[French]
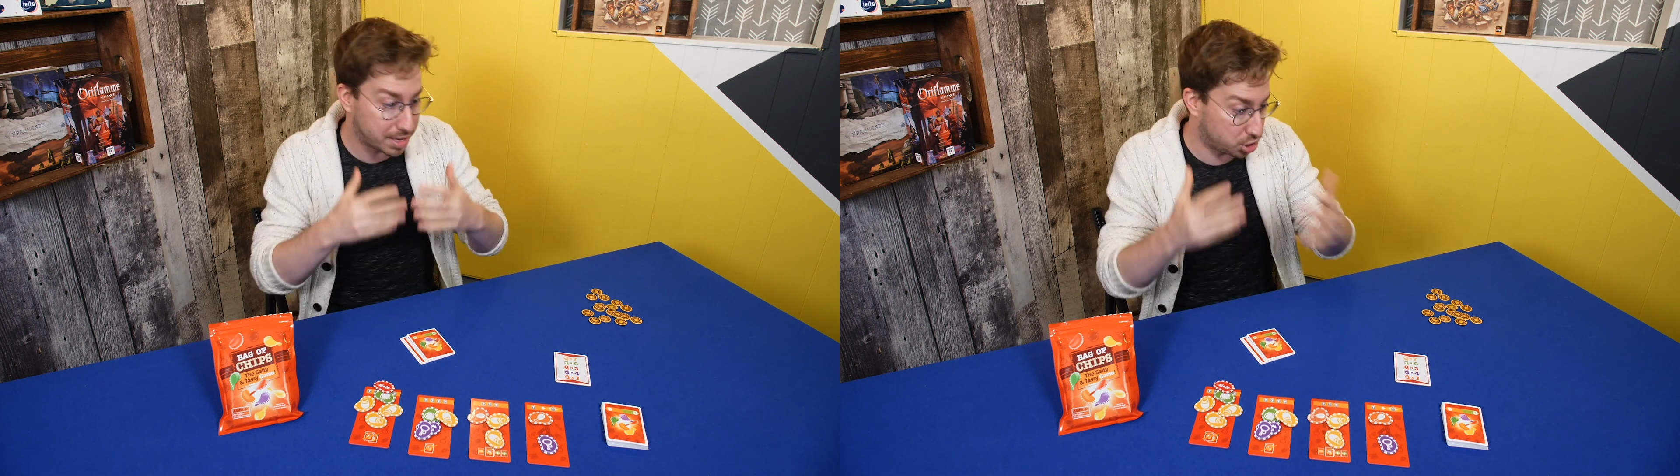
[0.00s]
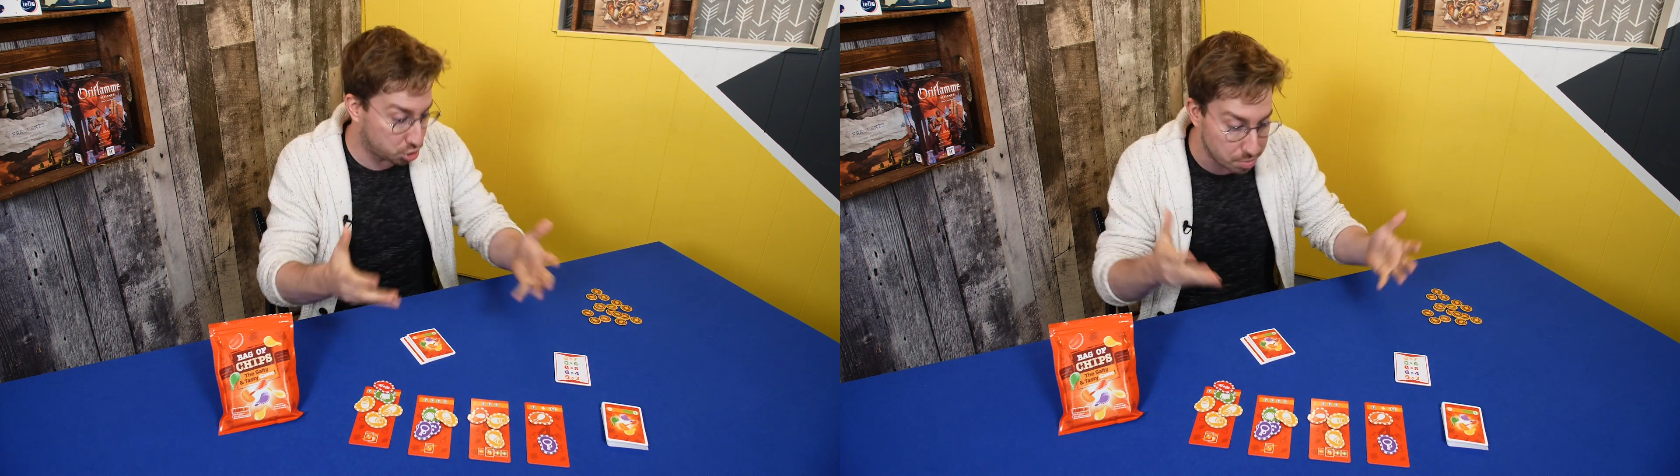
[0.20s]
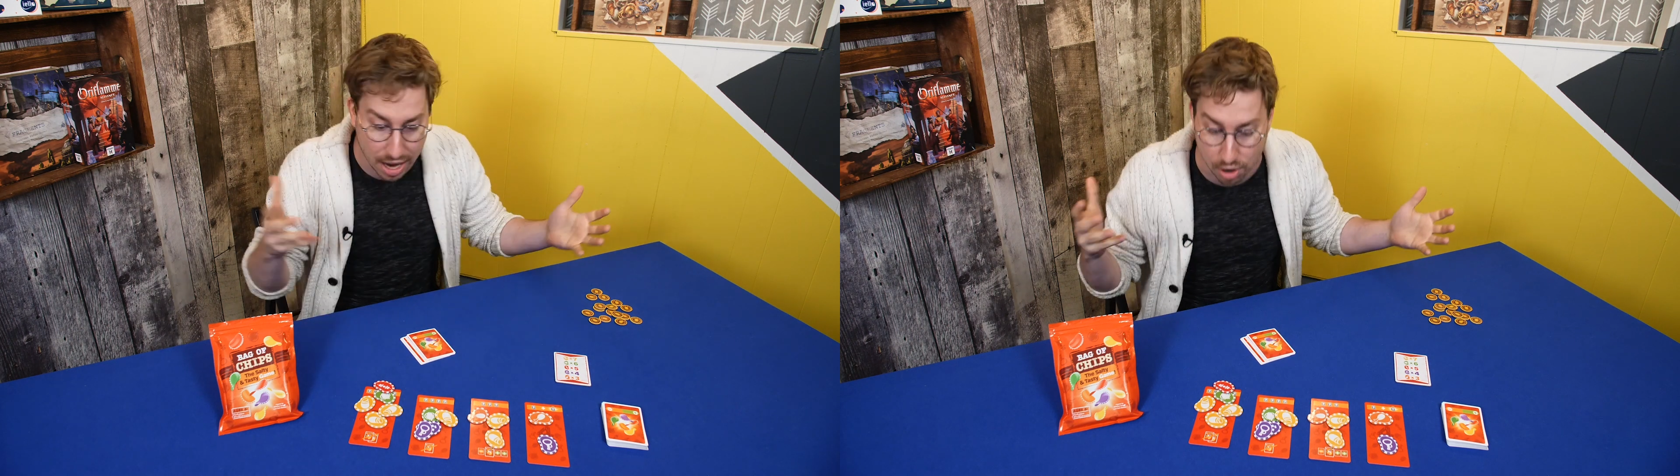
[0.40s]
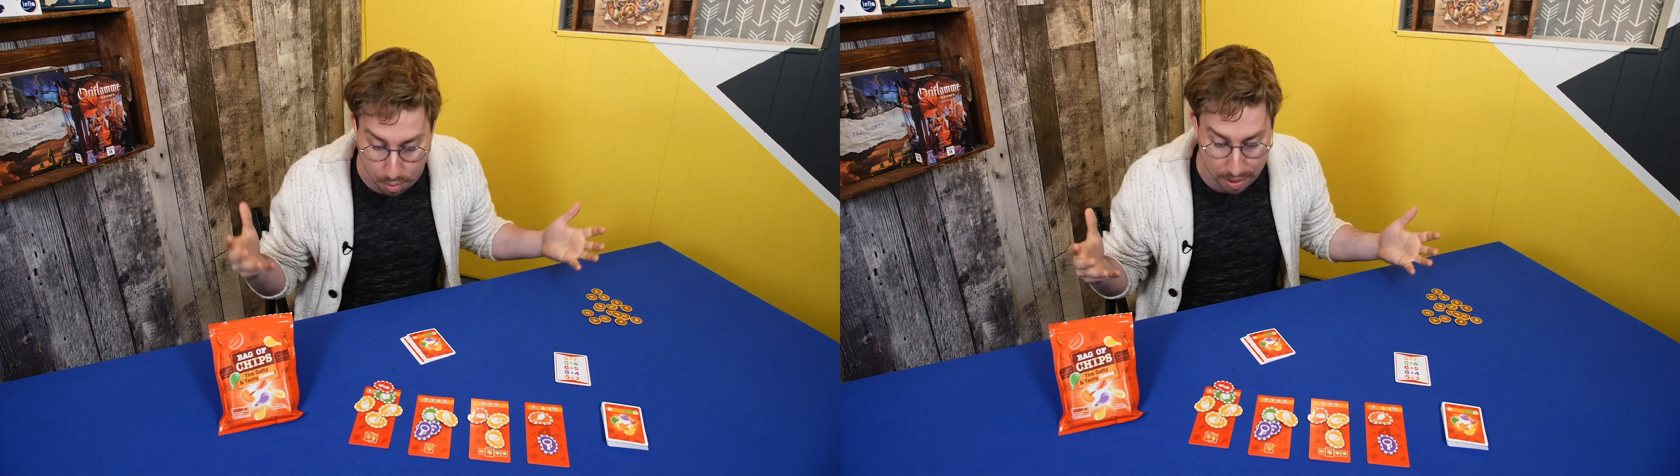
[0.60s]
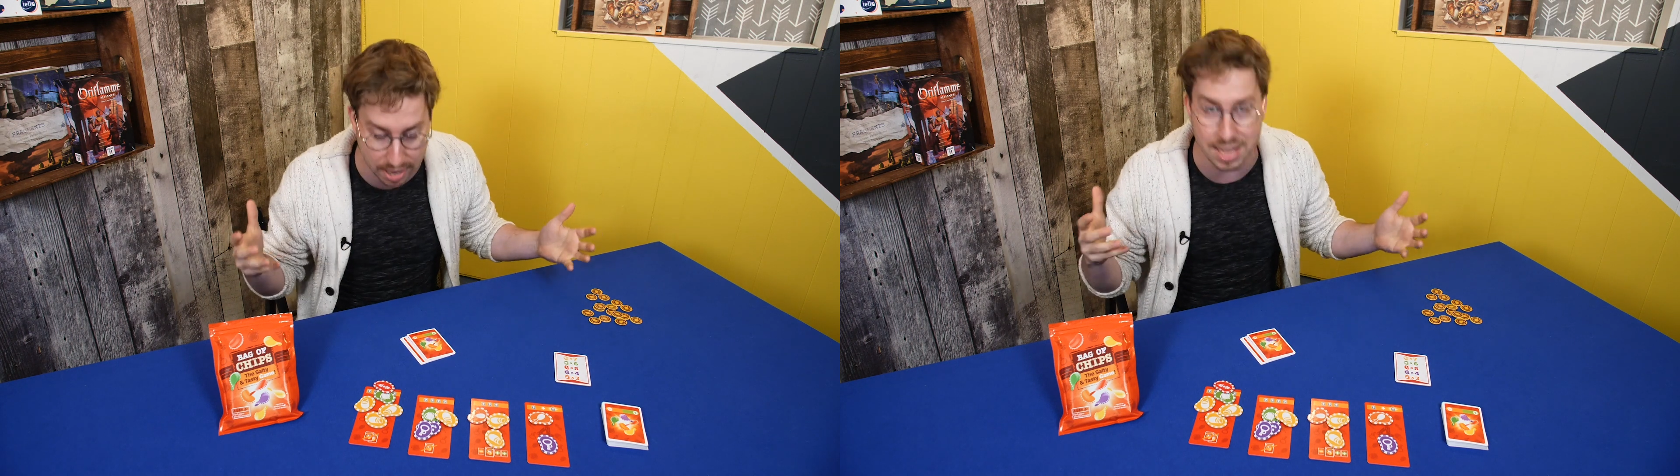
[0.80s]
qui joue bien en
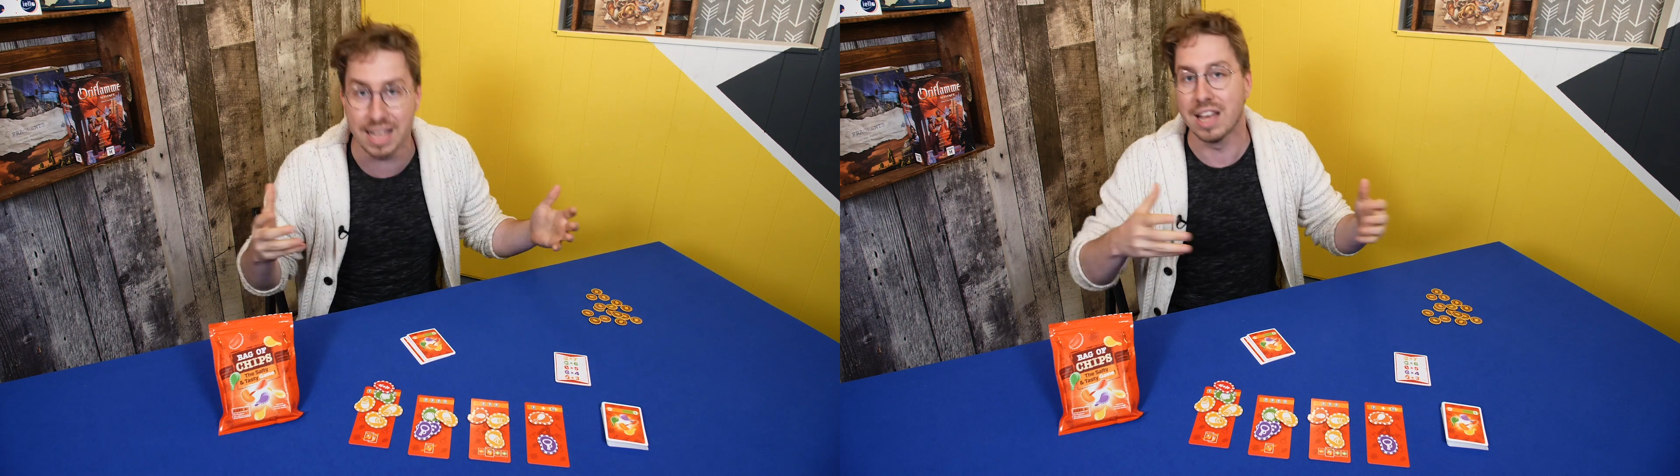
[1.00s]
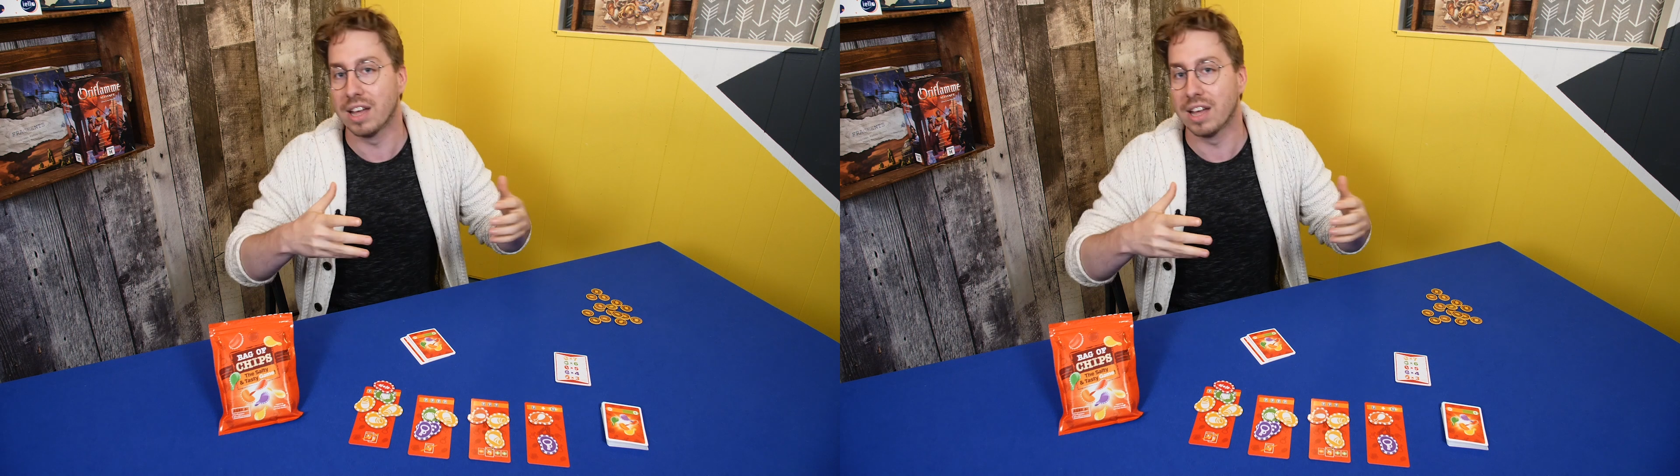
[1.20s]
compagnie